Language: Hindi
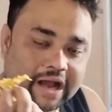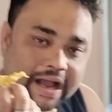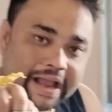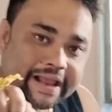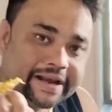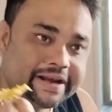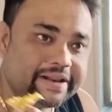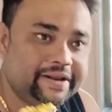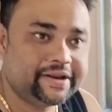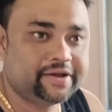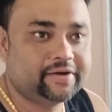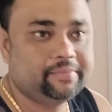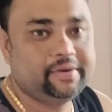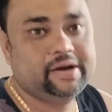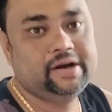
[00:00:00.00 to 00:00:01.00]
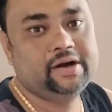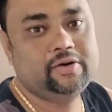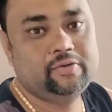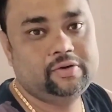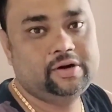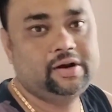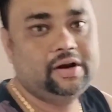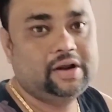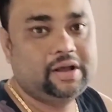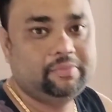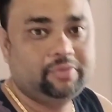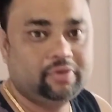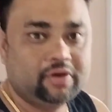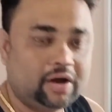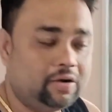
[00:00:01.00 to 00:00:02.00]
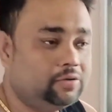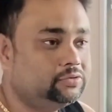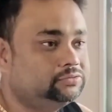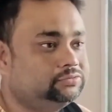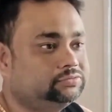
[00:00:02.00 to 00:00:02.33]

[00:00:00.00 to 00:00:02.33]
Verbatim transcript: आते होटल